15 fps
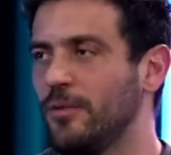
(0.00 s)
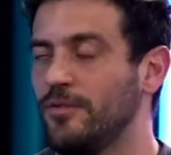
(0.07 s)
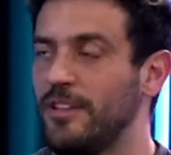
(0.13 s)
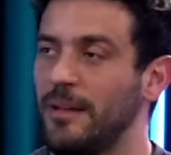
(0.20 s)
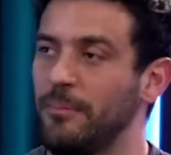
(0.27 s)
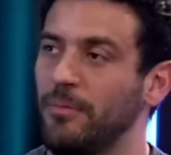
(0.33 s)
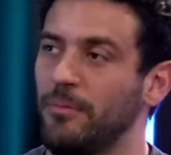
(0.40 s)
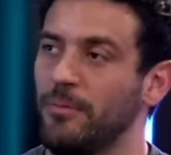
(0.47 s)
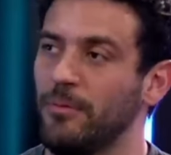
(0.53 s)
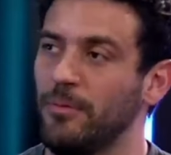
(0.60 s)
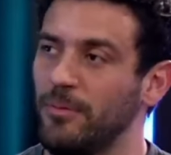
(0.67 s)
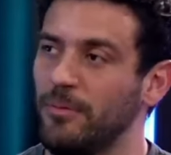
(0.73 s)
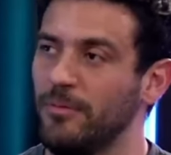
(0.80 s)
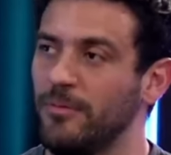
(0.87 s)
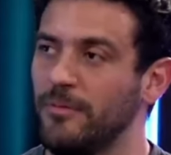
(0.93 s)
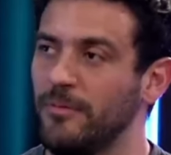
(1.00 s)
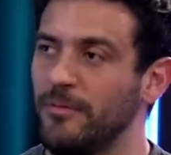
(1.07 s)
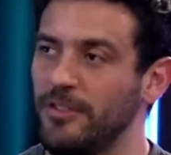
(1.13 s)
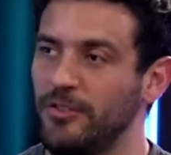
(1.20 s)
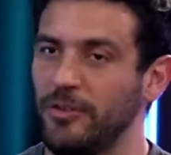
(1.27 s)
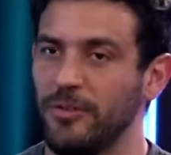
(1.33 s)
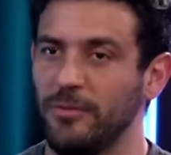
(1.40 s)
O Sebum, com
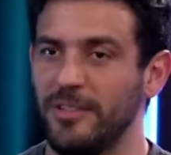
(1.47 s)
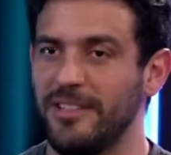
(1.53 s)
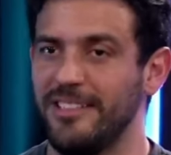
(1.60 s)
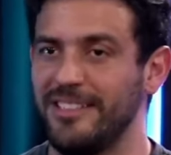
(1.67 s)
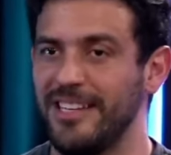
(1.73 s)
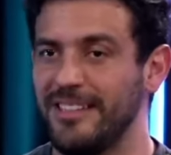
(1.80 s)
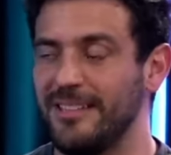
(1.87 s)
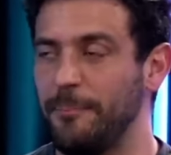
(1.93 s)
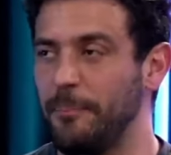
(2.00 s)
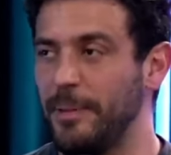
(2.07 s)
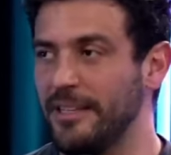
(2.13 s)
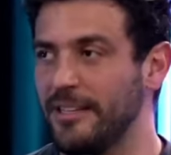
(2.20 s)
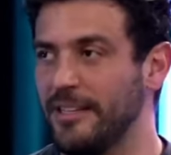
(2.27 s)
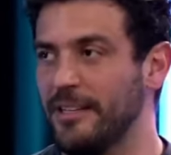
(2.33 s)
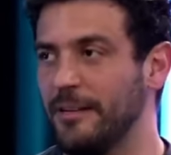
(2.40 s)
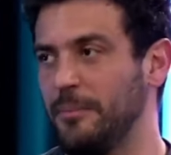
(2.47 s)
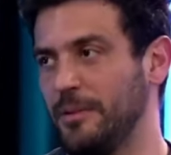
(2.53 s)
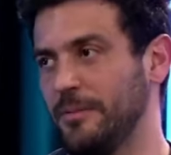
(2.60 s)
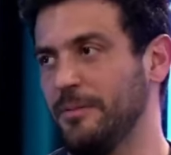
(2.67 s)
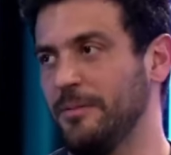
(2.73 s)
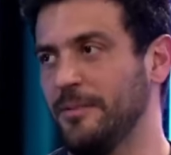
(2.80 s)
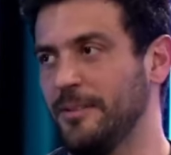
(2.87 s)
28 anos, ele já é
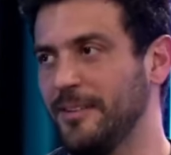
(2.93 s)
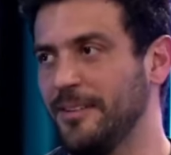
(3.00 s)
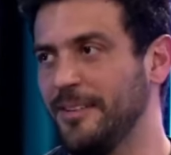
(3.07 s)
pentacampeão.